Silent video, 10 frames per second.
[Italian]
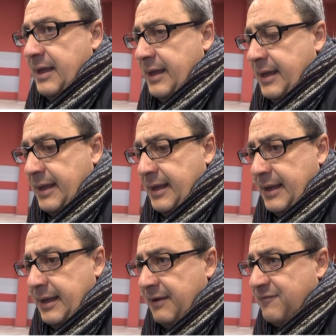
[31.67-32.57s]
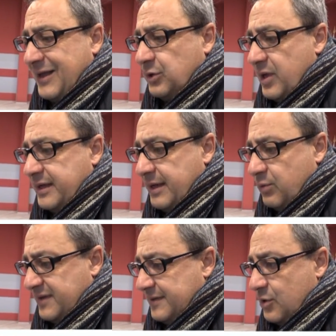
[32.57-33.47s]
E il fatto è che
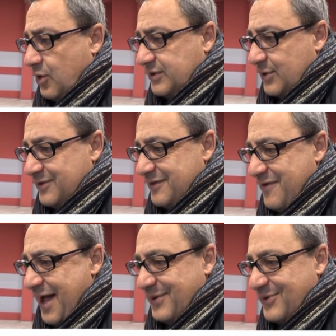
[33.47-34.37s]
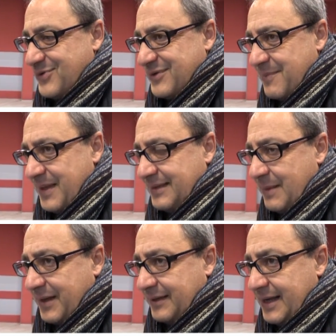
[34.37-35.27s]
queste cose non si fanno
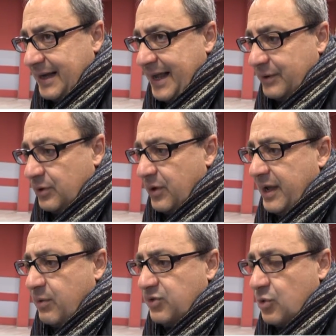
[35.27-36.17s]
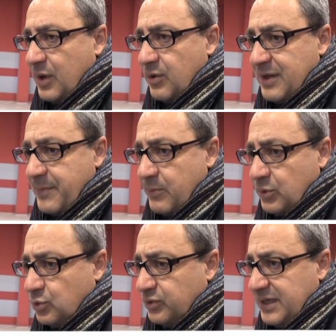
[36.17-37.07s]
giustamente per decreto e questo qua lo
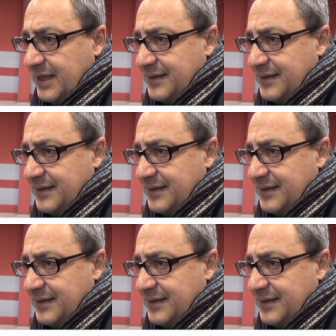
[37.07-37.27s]
sappiamo tutti,